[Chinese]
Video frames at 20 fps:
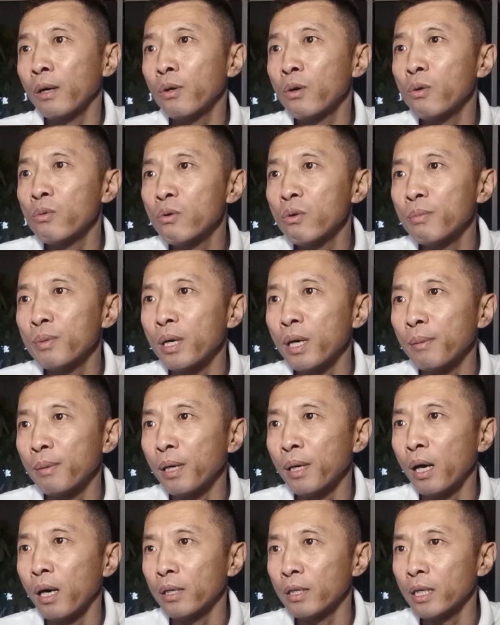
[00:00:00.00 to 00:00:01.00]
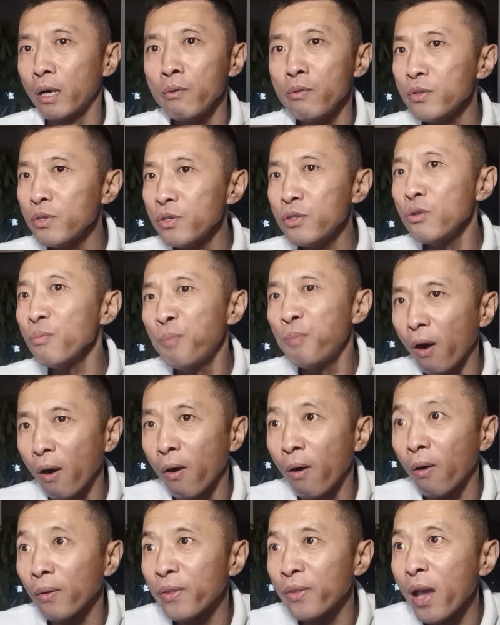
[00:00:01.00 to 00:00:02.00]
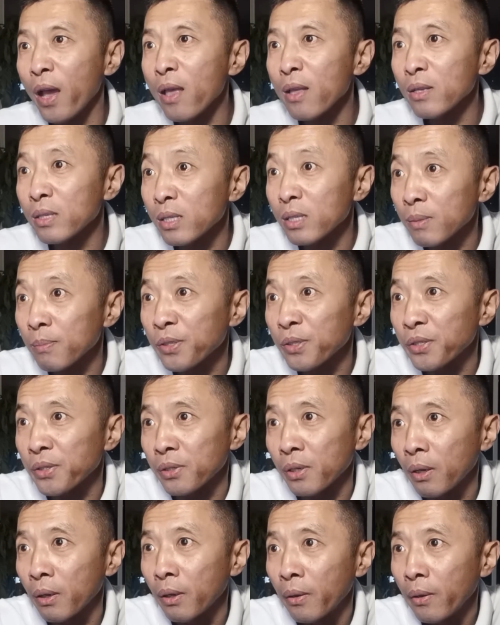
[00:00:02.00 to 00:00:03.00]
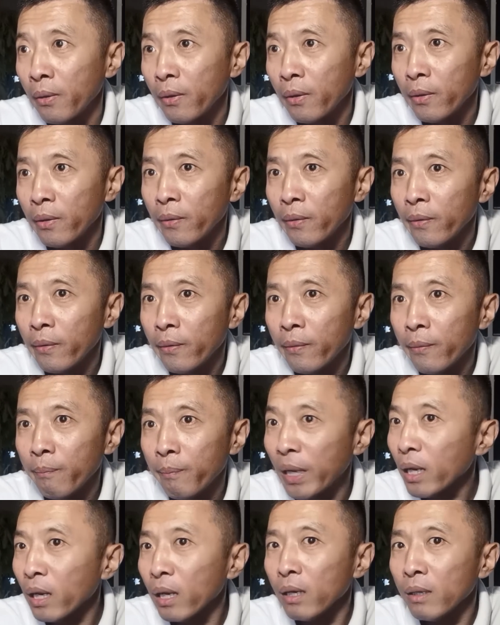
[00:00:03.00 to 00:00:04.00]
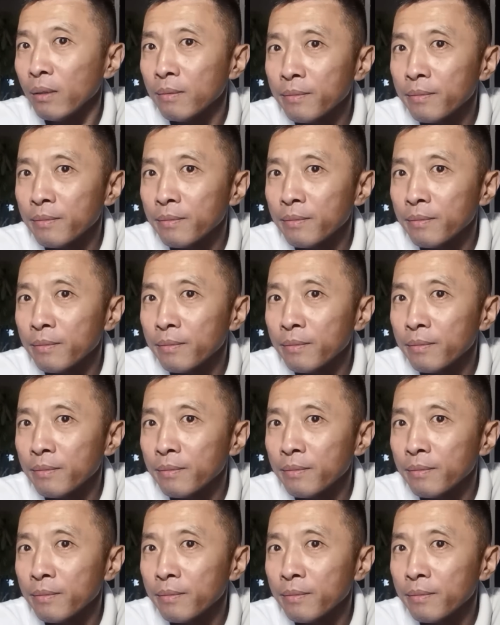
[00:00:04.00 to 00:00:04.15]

公公婆婆，然后你就跑，你爱死不死，没了。